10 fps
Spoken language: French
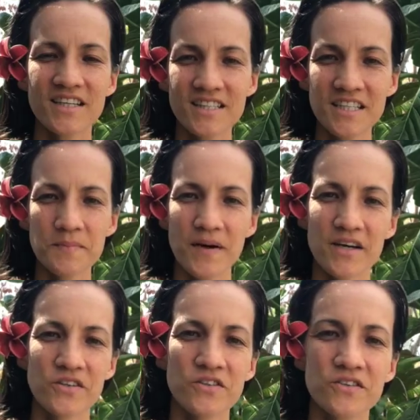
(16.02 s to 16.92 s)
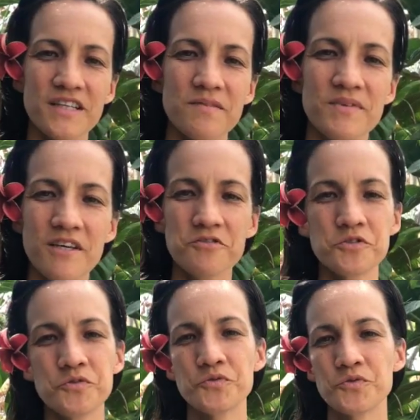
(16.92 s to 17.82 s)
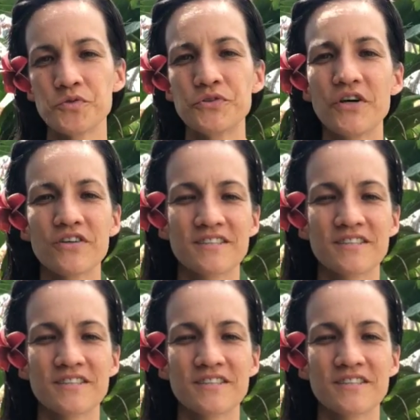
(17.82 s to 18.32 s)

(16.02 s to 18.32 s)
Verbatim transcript: Bonjour les parents et bienvenue dans